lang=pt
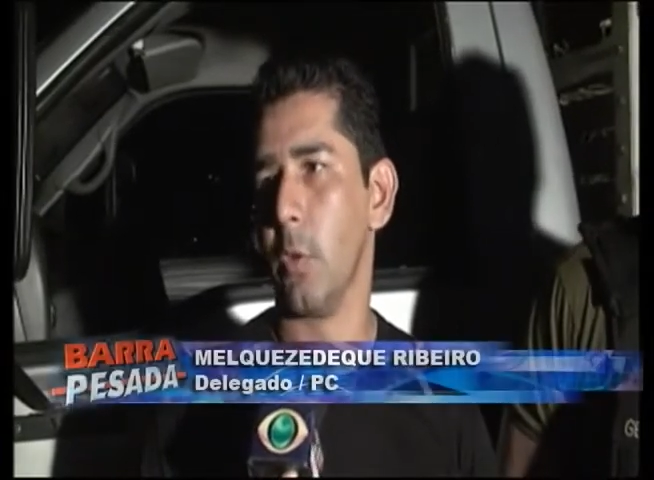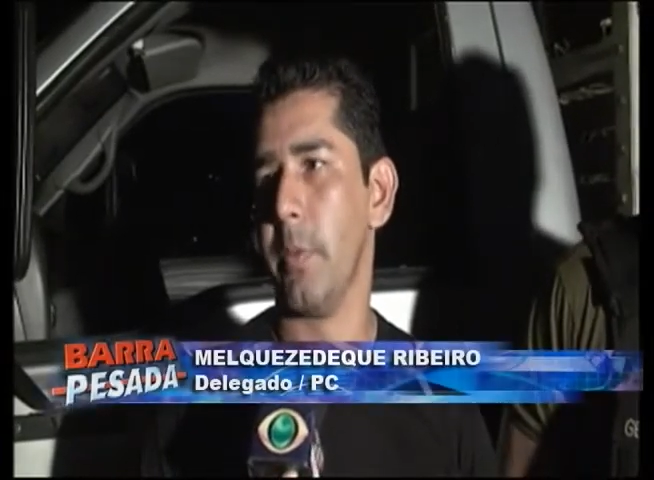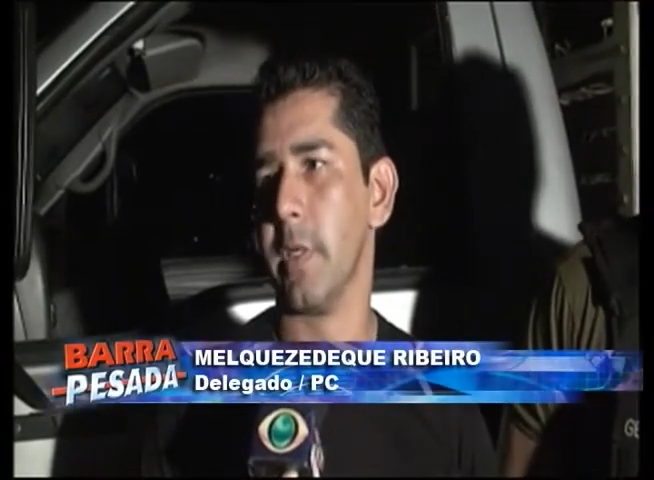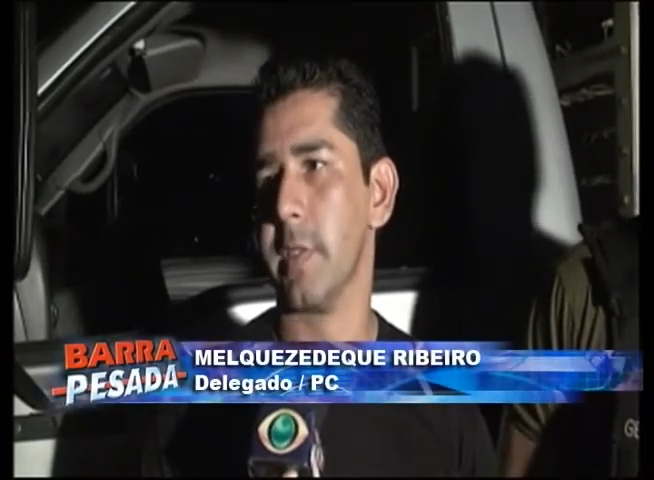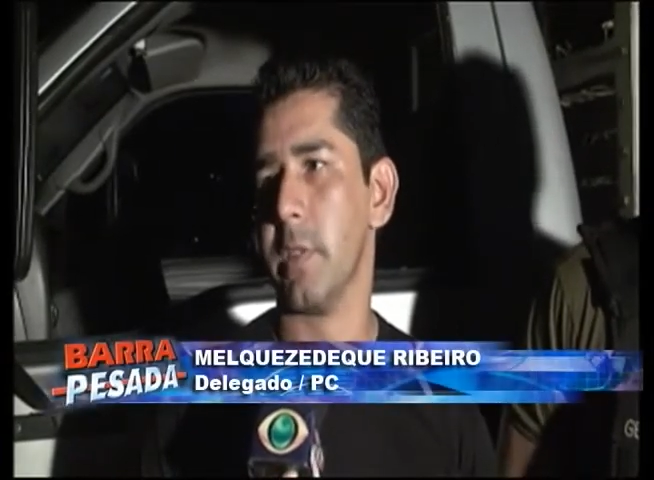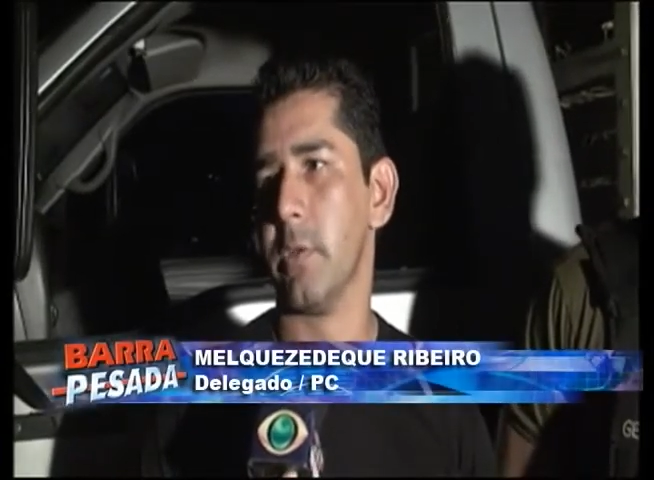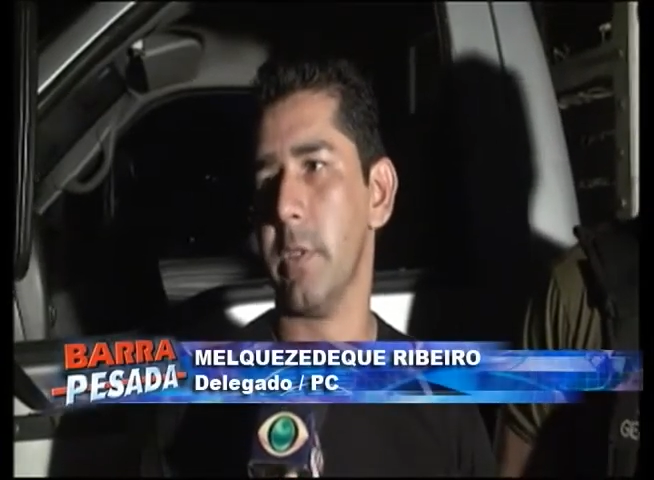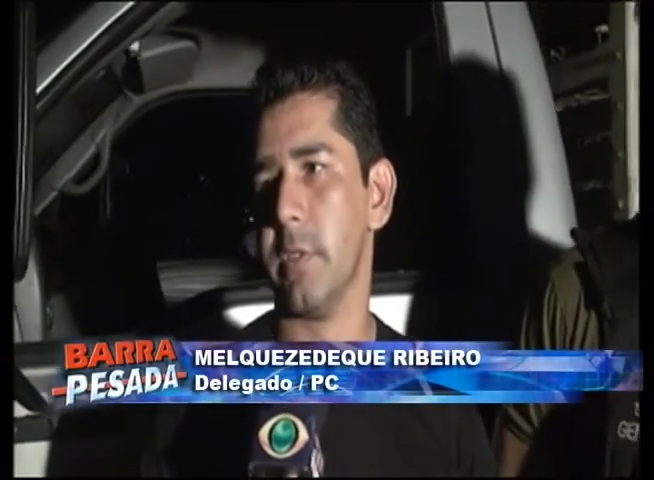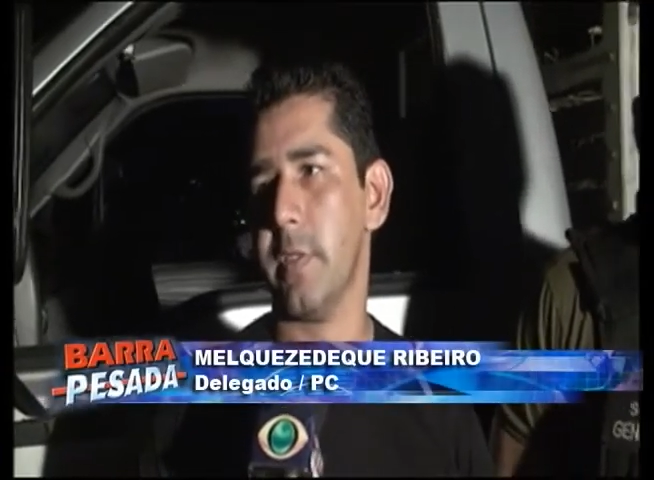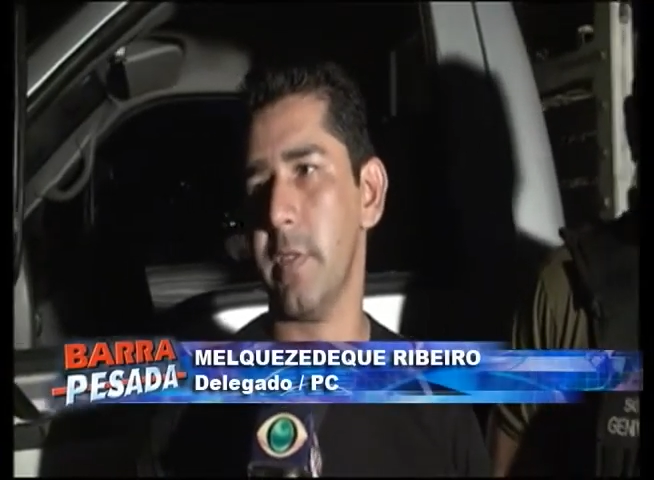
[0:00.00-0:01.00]
operação
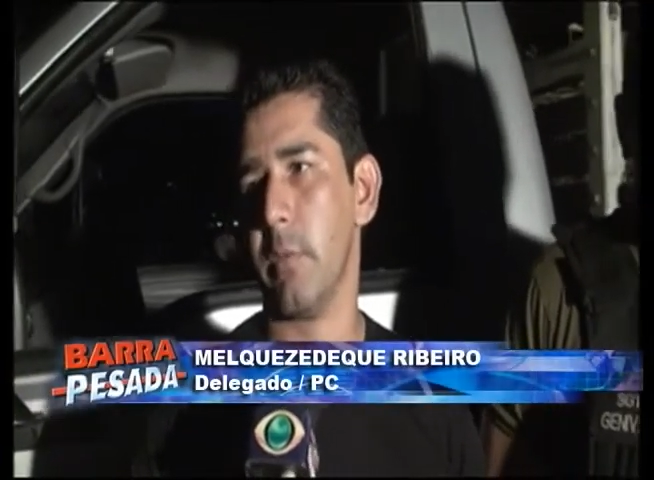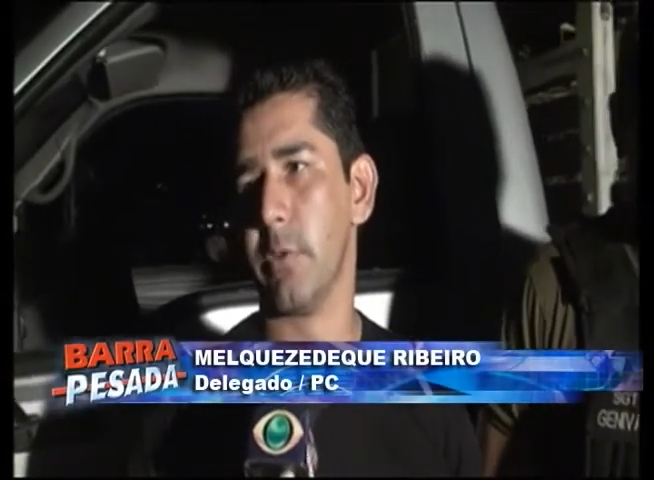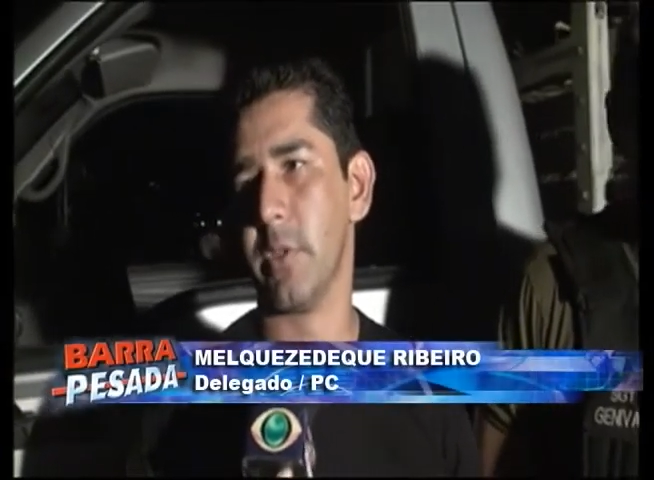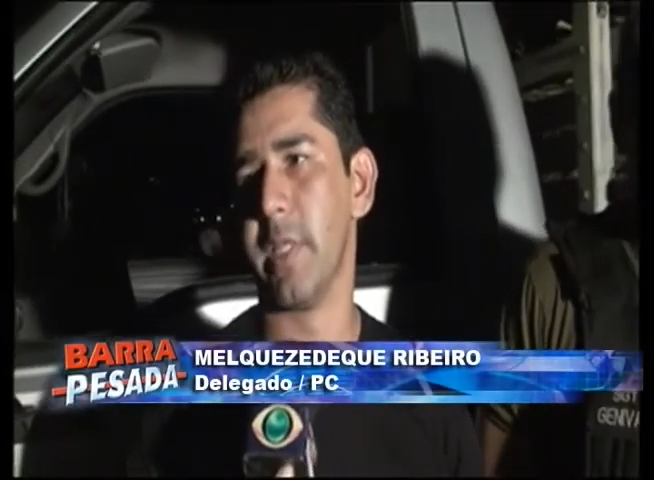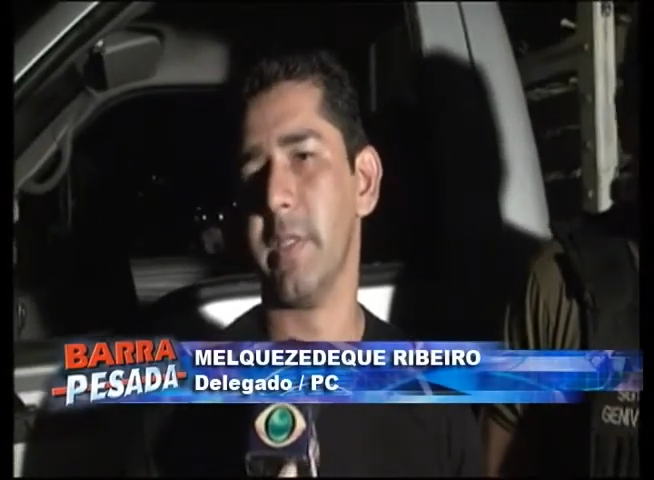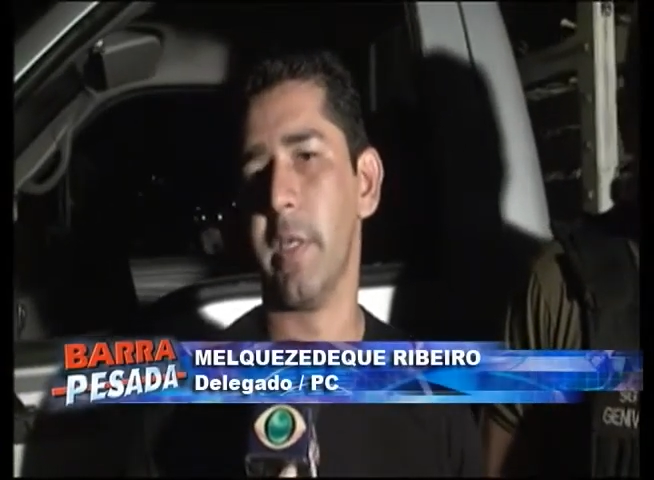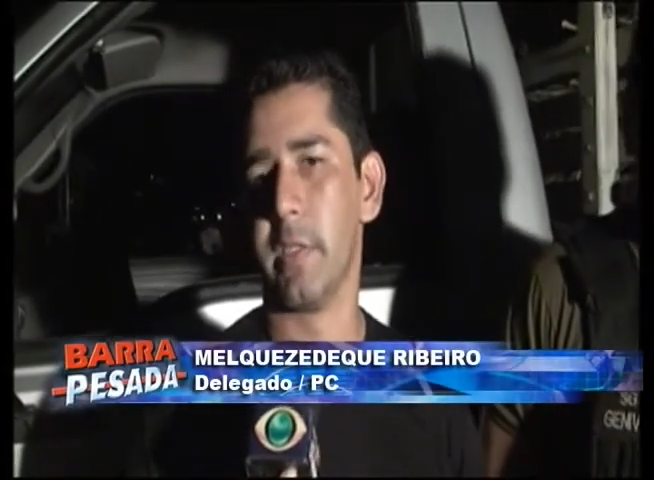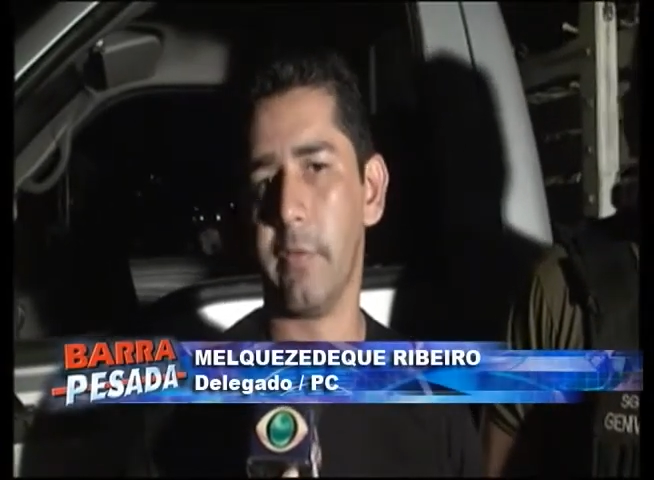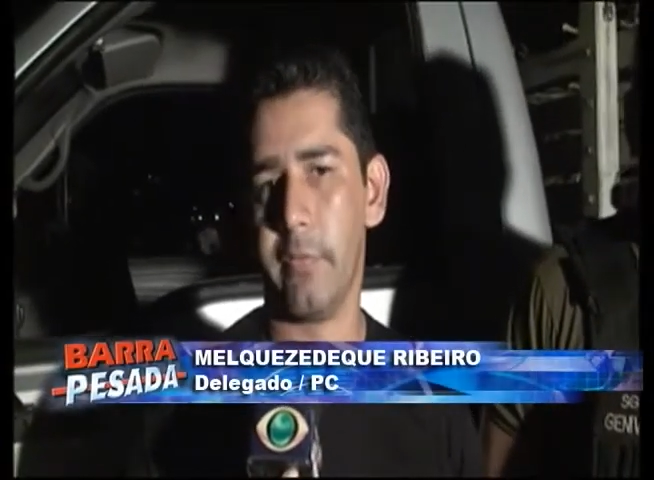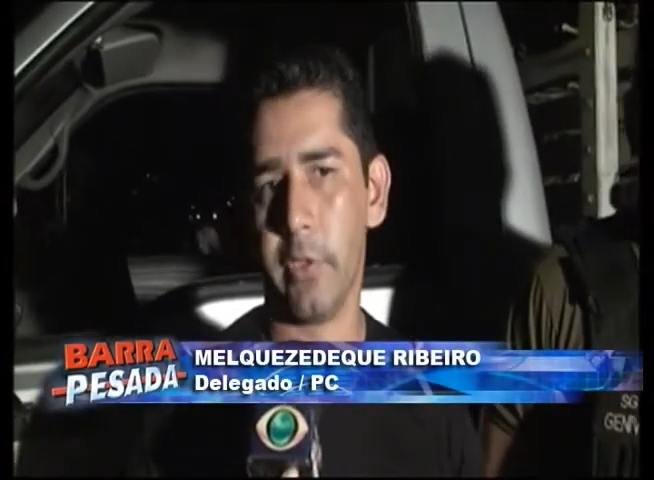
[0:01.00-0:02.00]
que iniciamos na
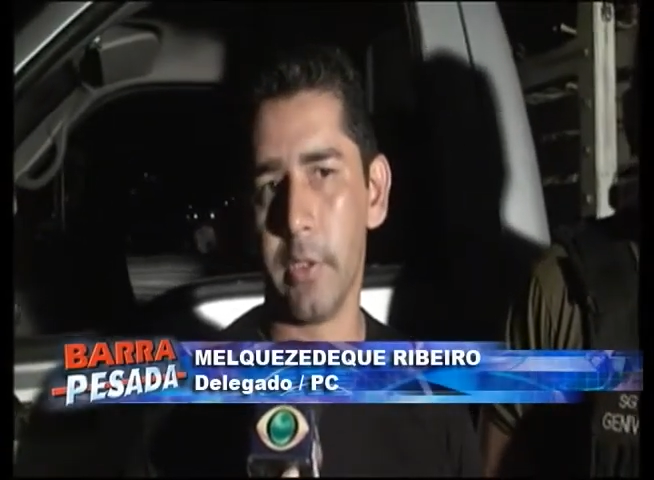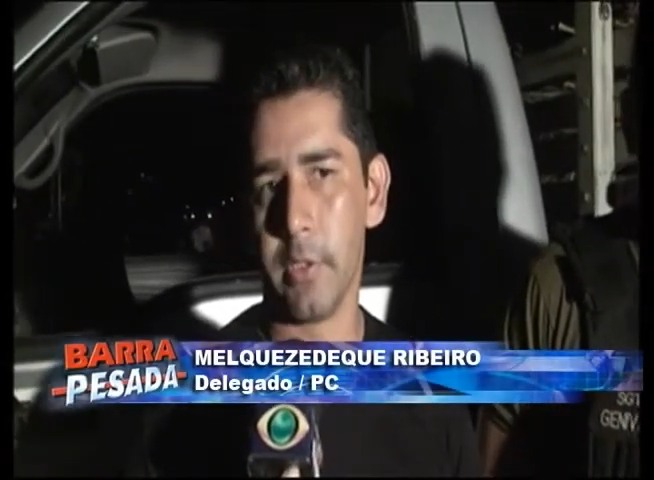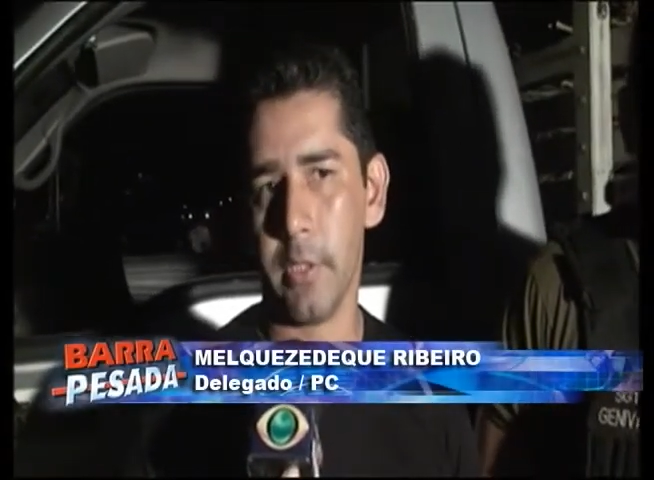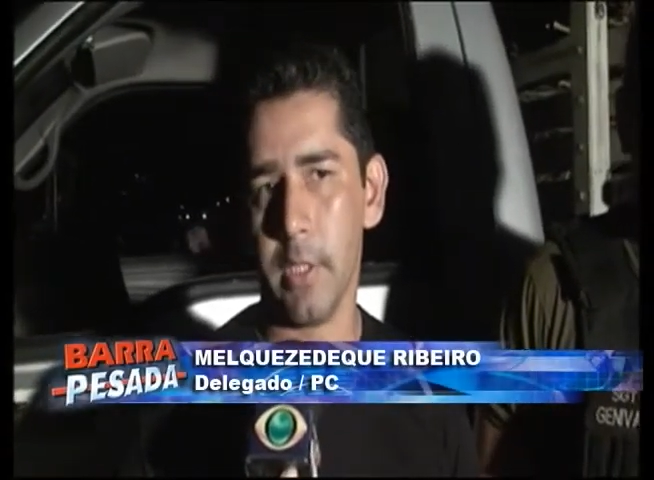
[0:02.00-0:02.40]
terça-feira